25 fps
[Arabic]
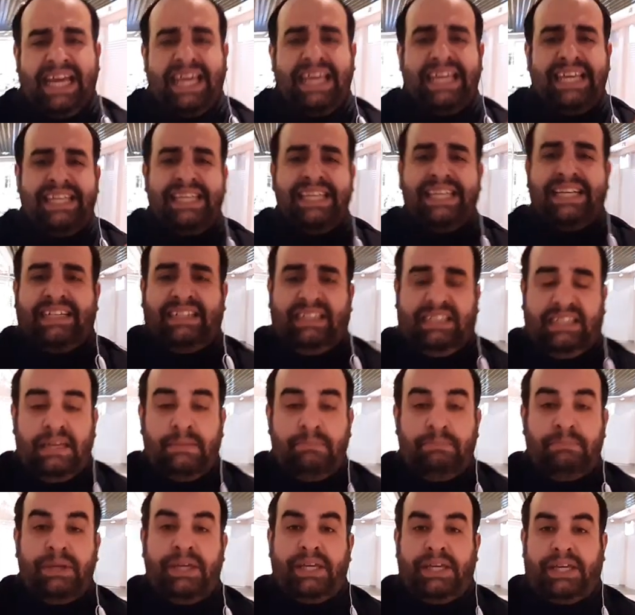أي
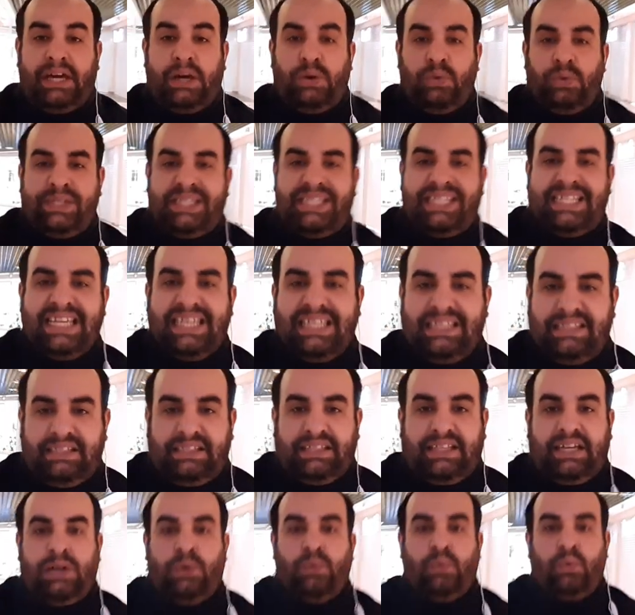كبيك أو
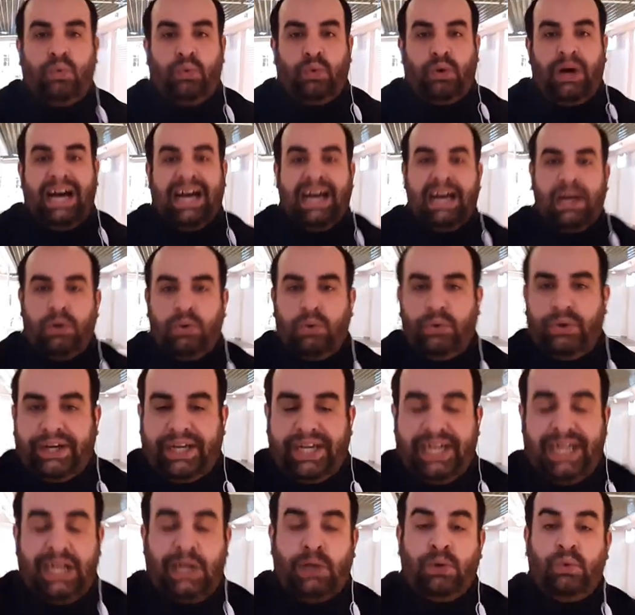سنت أو
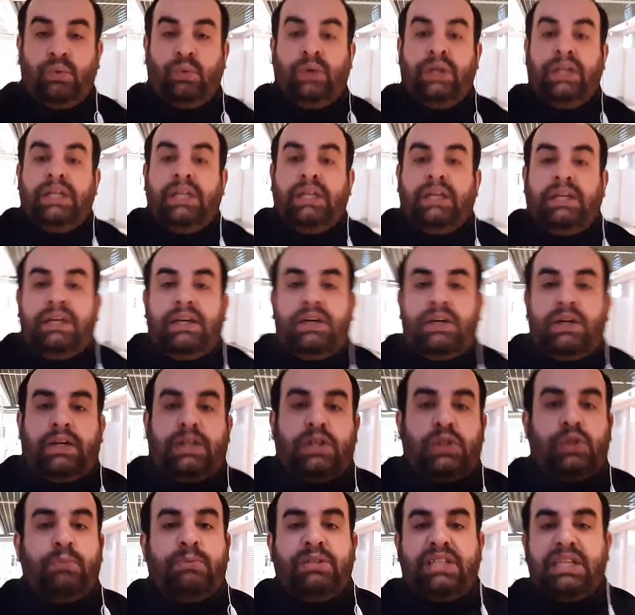آغورة أو آه
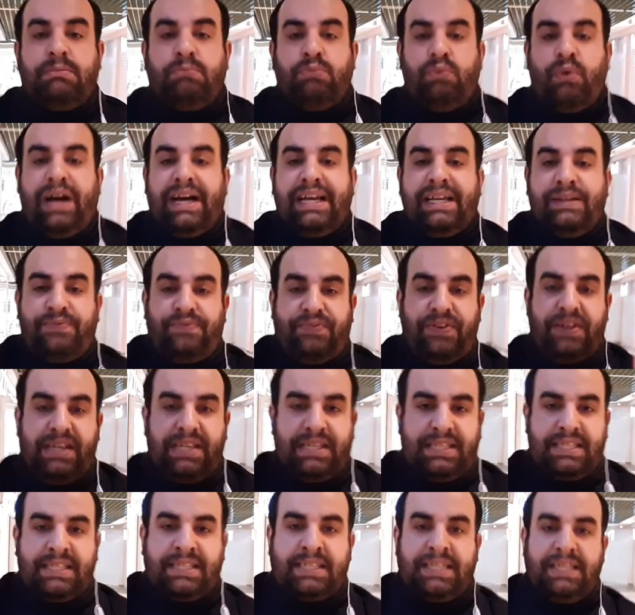شو بسموها
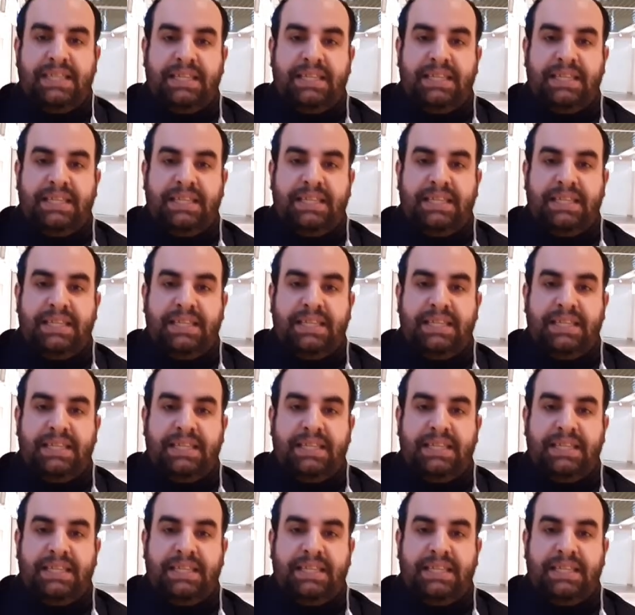فلس